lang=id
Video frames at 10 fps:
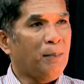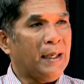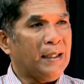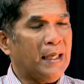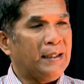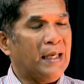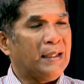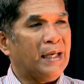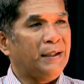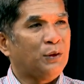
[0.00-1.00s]
mana
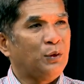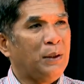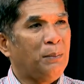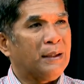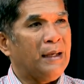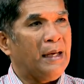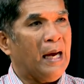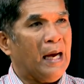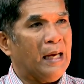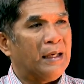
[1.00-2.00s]
dana itu
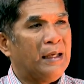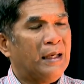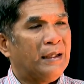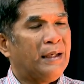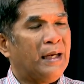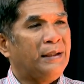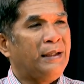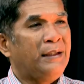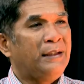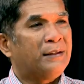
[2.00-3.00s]
diberdayakan dan
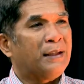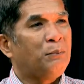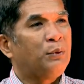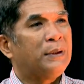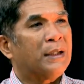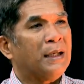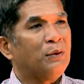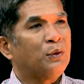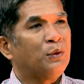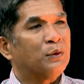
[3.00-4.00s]
didistribusikan
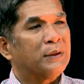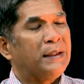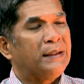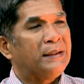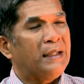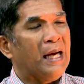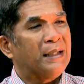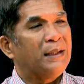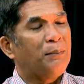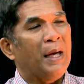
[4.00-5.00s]
untuk si, si
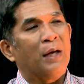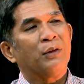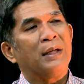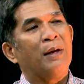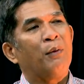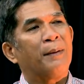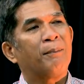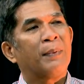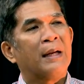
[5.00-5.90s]
ACB anggota dewan.